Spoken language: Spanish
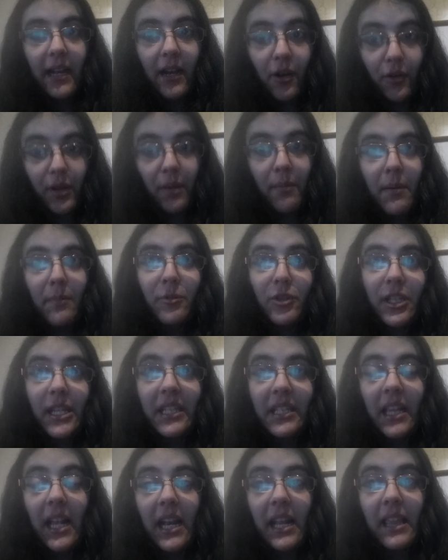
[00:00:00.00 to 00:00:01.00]
Lo que vamos a
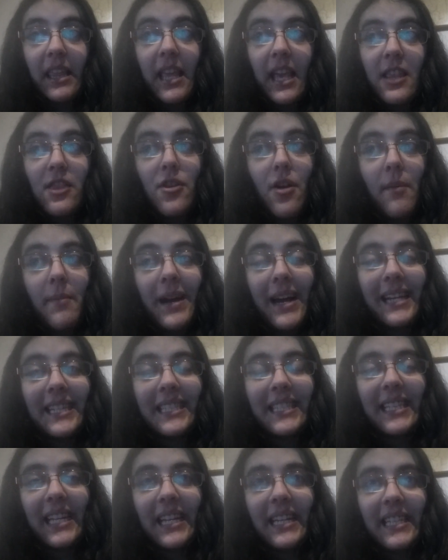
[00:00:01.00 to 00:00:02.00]
estar haciendo va a
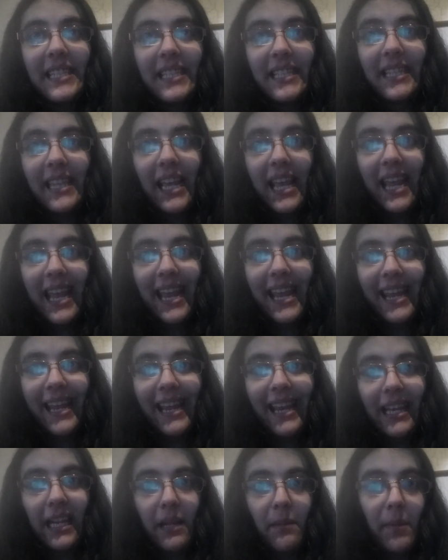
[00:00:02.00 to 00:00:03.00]
ser
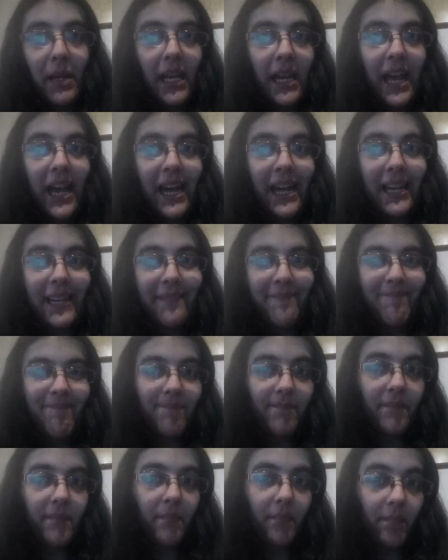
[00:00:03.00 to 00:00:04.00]
este eliminar
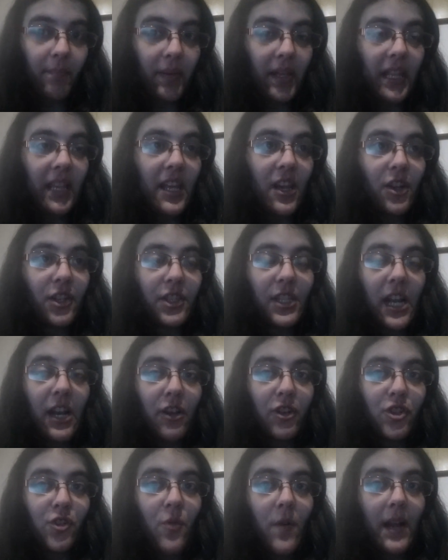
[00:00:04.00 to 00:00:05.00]
vídeos en
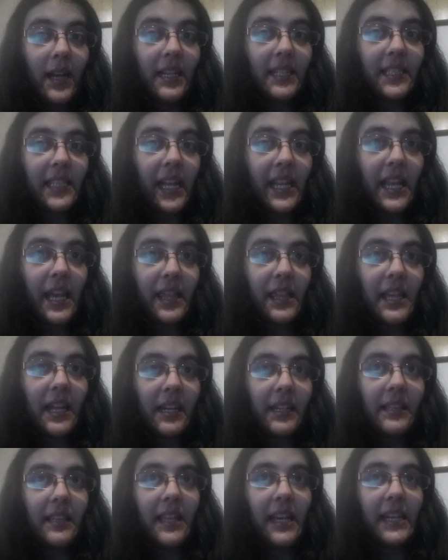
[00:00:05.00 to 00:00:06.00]
los cuales haya
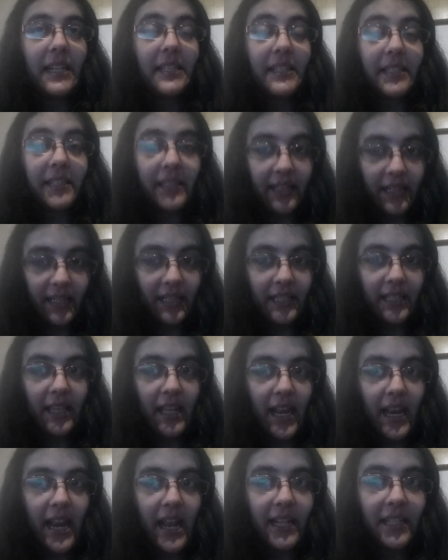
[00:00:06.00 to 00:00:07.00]
ciertas
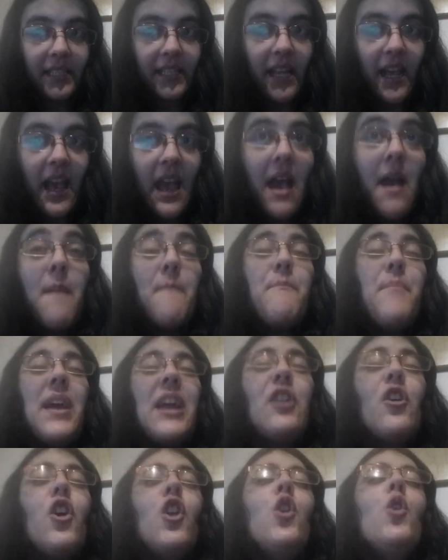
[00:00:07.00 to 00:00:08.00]
escenas,
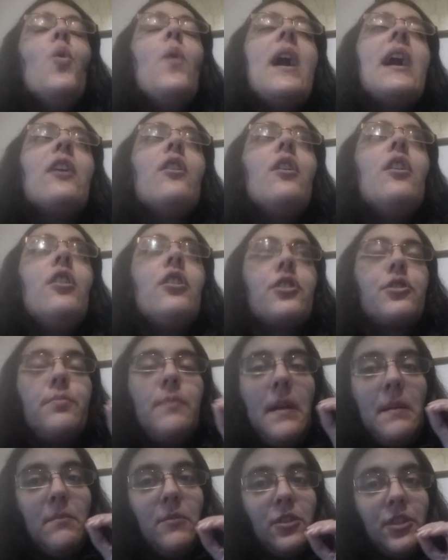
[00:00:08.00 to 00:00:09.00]
pero luego los
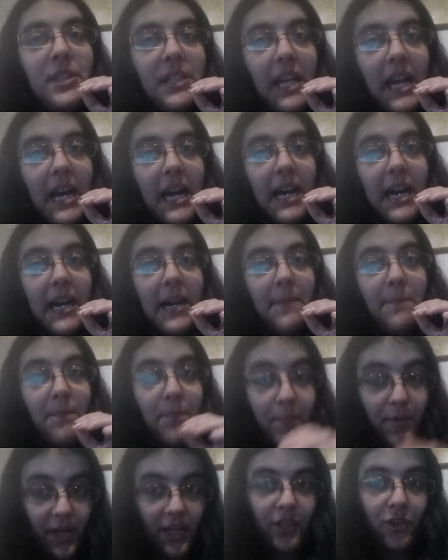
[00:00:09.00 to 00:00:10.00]
vamos a
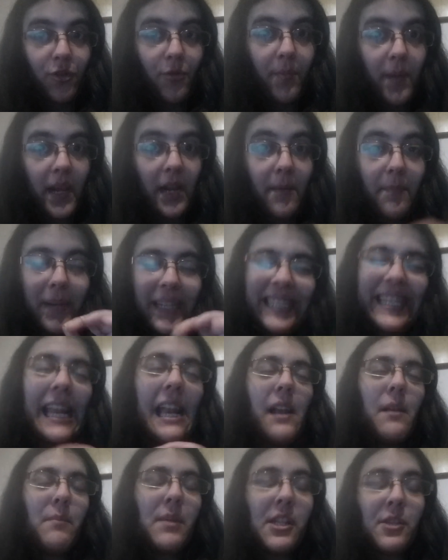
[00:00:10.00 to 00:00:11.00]
resubir, va a
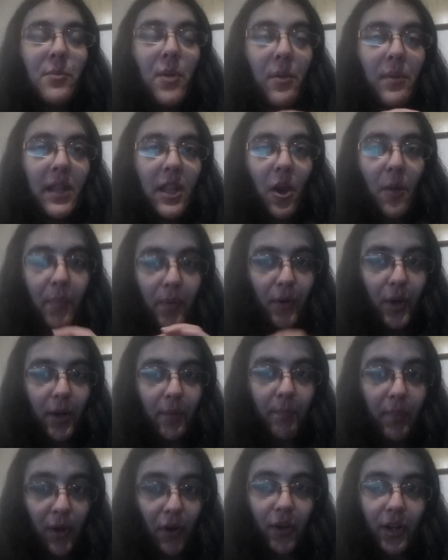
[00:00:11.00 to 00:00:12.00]
ser el mismo vídeo
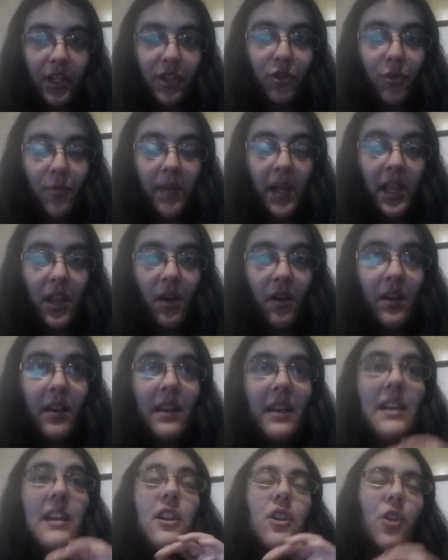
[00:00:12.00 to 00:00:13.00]
pero, resubido,
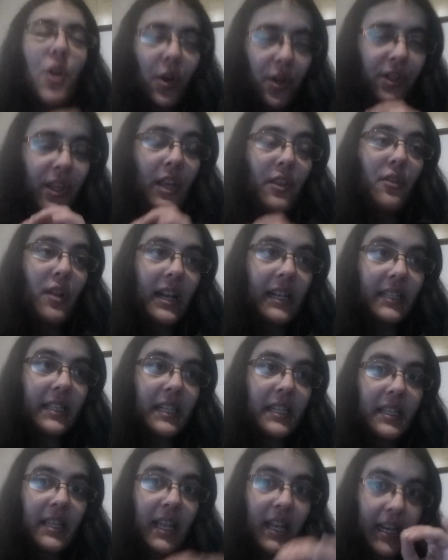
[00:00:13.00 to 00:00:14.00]
cortando las
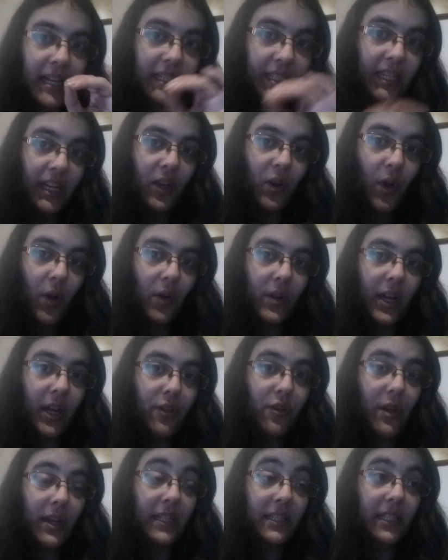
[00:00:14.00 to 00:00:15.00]
escenas y
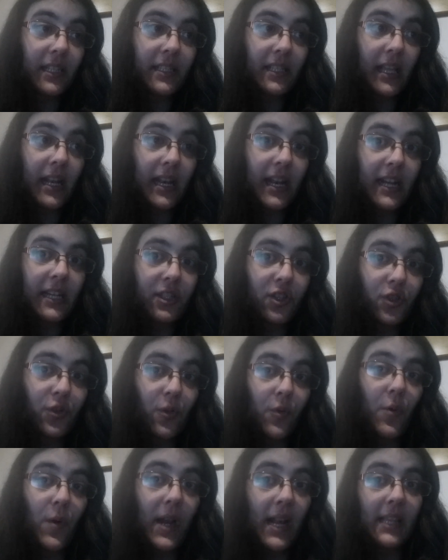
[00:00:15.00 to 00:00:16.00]
colocando las escenas
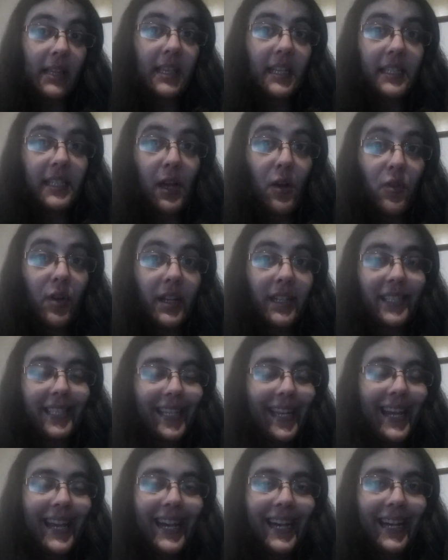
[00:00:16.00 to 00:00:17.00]
suculentas, aunque
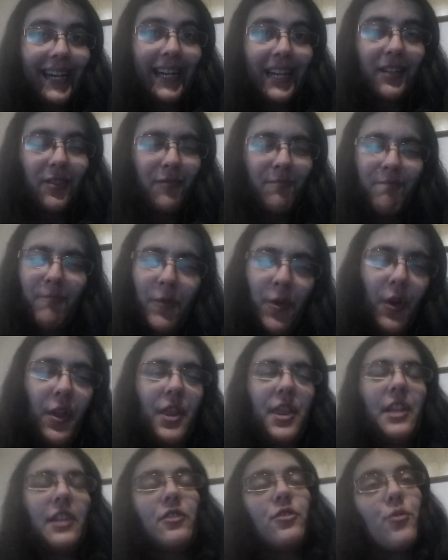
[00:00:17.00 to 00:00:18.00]
sea con
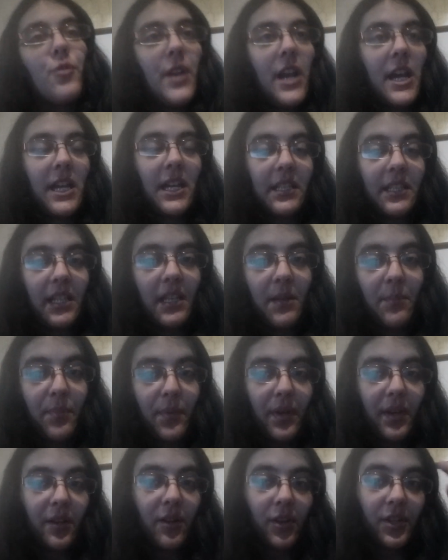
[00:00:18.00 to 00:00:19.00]
censura y ese tipo
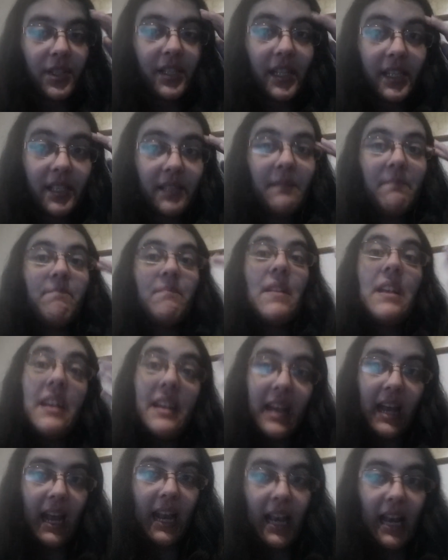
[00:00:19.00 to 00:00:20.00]
de cosas,
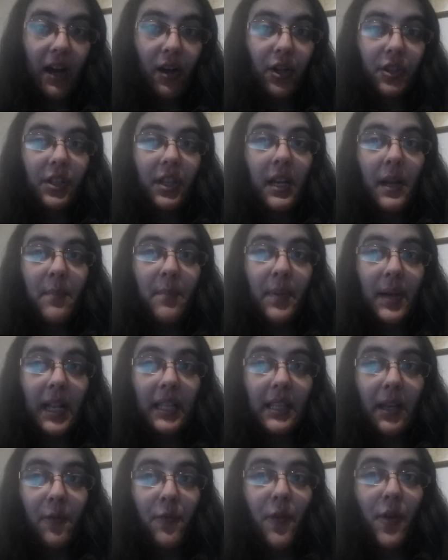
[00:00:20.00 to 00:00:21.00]
en la otra
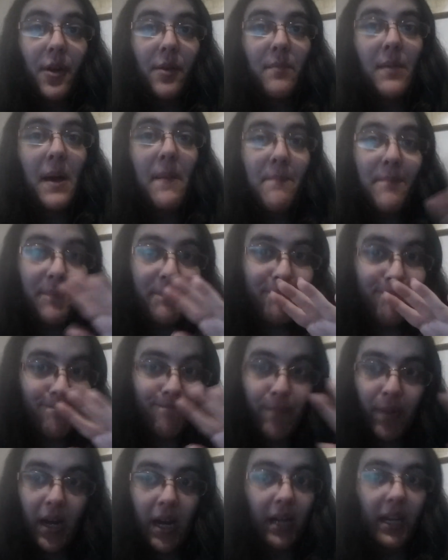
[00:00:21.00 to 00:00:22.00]
plataforma
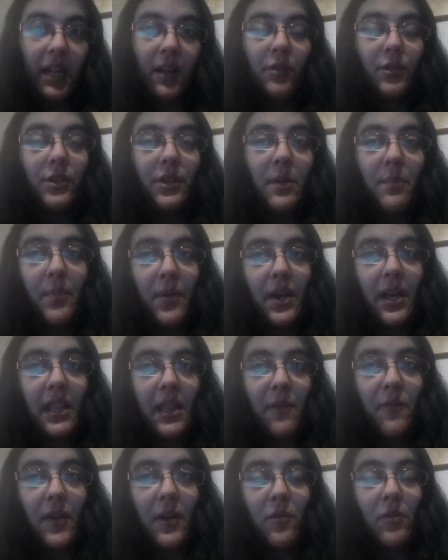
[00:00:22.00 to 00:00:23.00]
para ningún tipo de
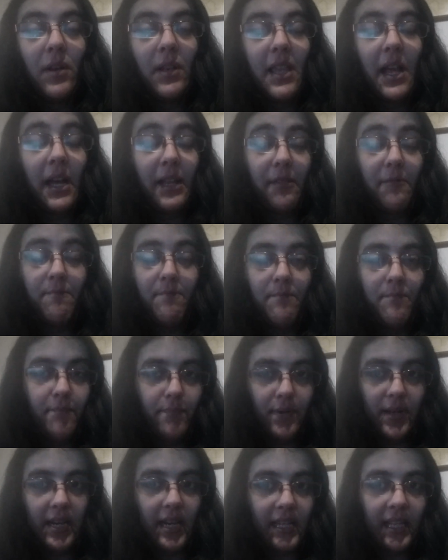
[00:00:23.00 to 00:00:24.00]
dificultad,
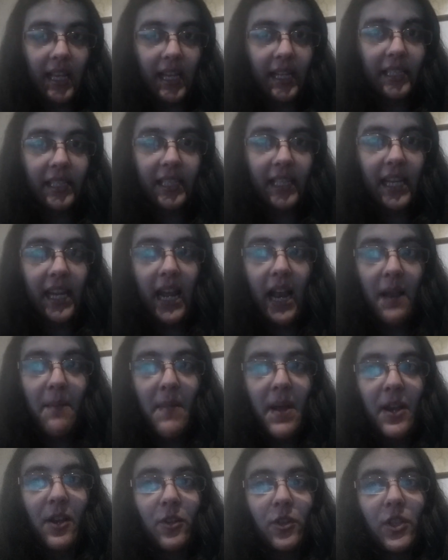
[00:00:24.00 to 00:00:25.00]
para que así al
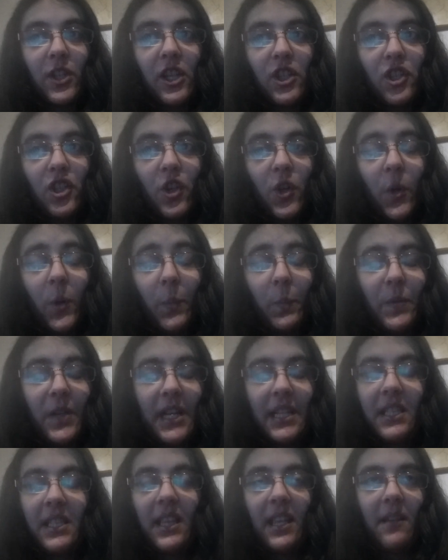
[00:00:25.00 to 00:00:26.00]
menos eso
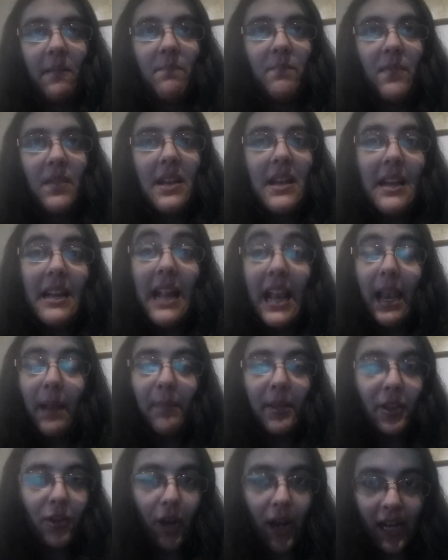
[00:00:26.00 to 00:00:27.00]
ya esté.
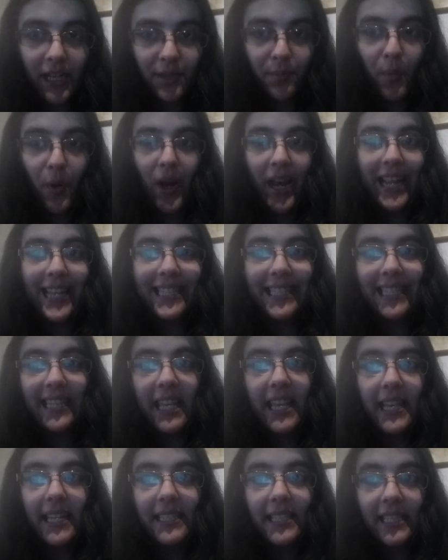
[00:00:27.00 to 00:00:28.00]
Lamento las
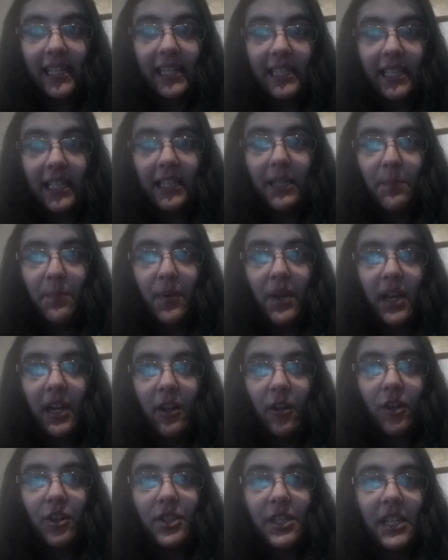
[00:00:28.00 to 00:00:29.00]
molestias y ese tipo
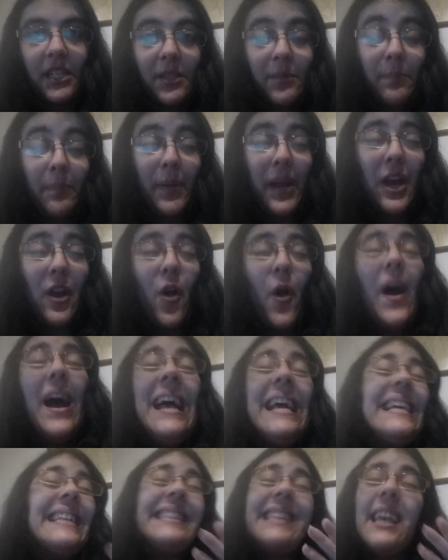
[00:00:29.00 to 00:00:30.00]
de cosas, pero
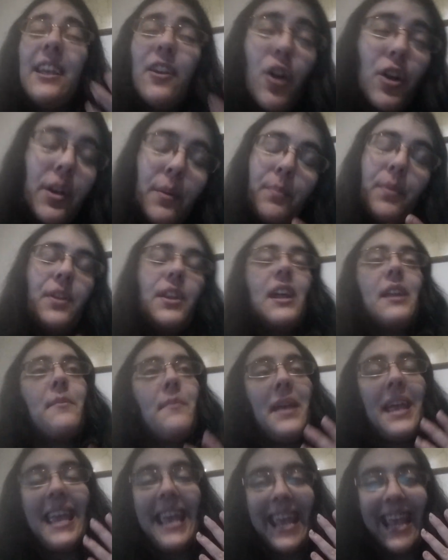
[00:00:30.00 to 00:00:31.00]
tengo que
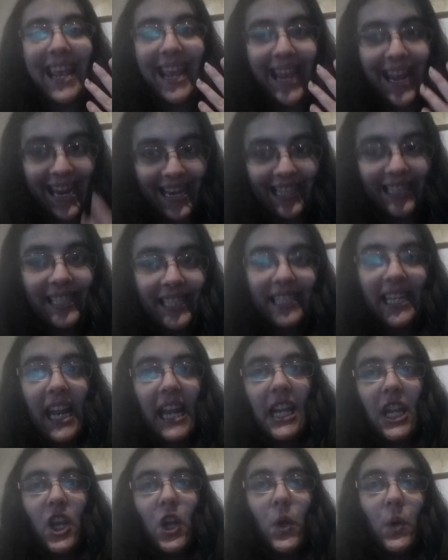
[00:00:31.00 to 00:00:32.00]
ponerme en
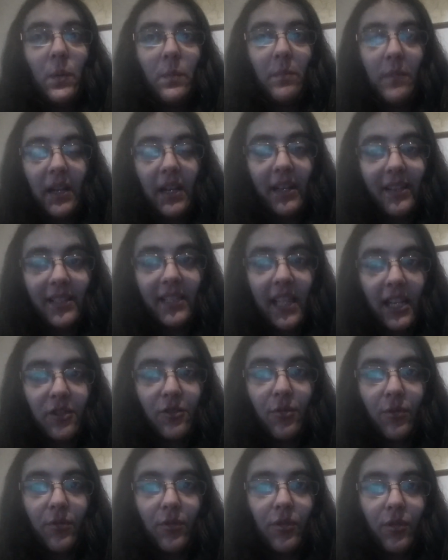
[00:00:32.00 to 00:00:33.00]
serio en este
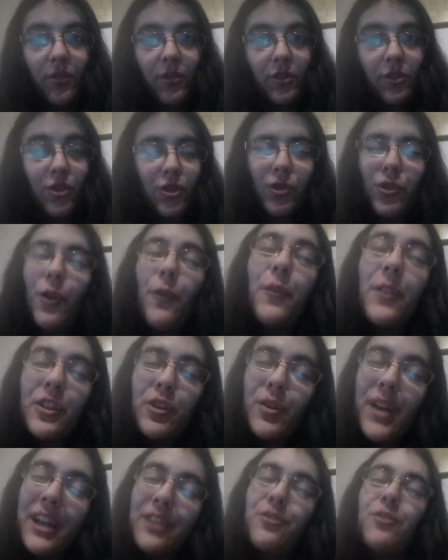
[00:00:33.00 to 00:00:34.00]
asunto. YouTube es
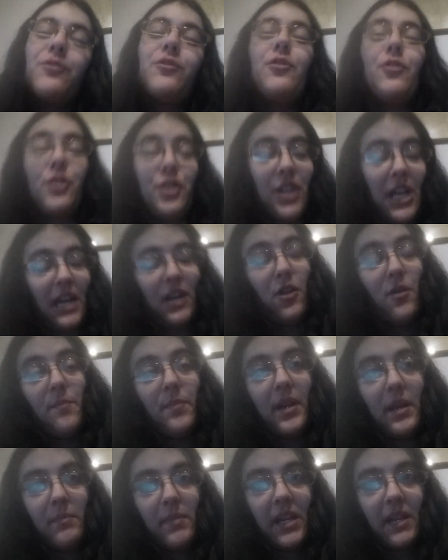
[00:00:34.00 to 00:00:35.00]
un asunto serio
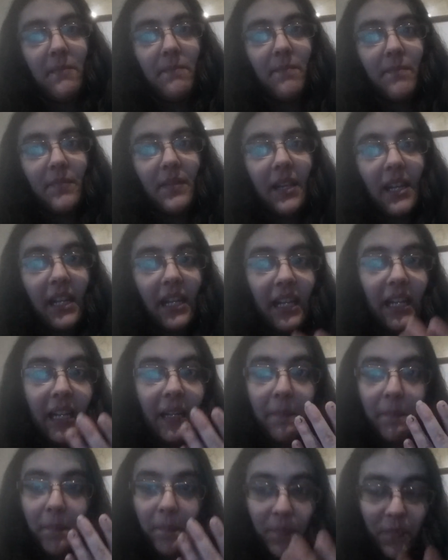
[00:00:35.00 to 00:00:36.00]
para mí.
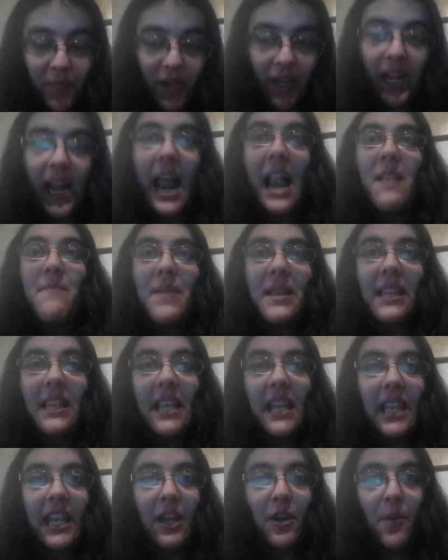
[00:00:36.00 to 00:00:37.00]
Y
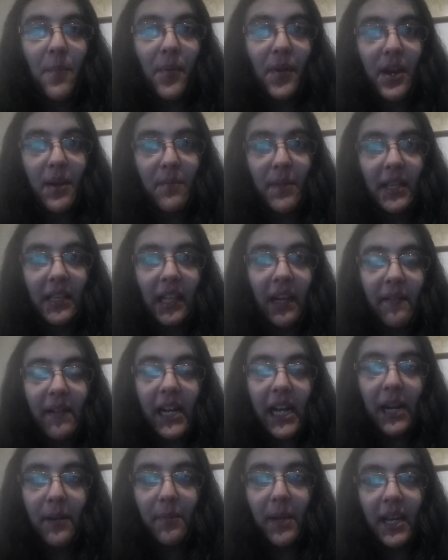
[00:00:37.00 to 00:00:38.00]
realmente quiero ponerme a
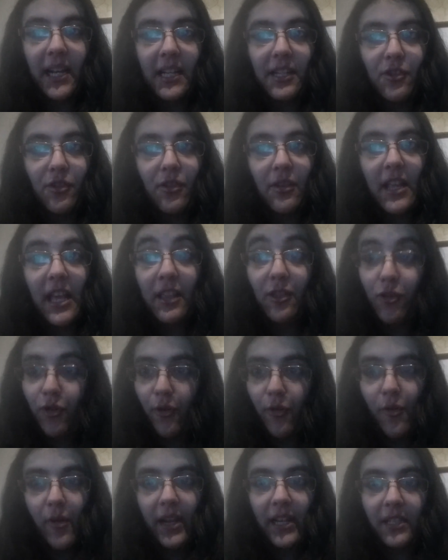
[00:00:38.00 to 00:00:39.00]
trabajar bien en
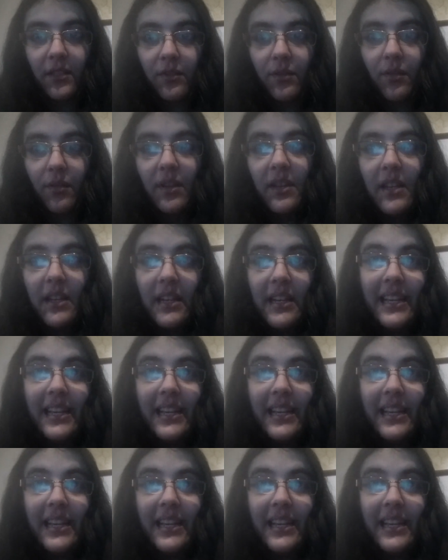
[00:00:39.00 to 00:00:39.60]
todo esto.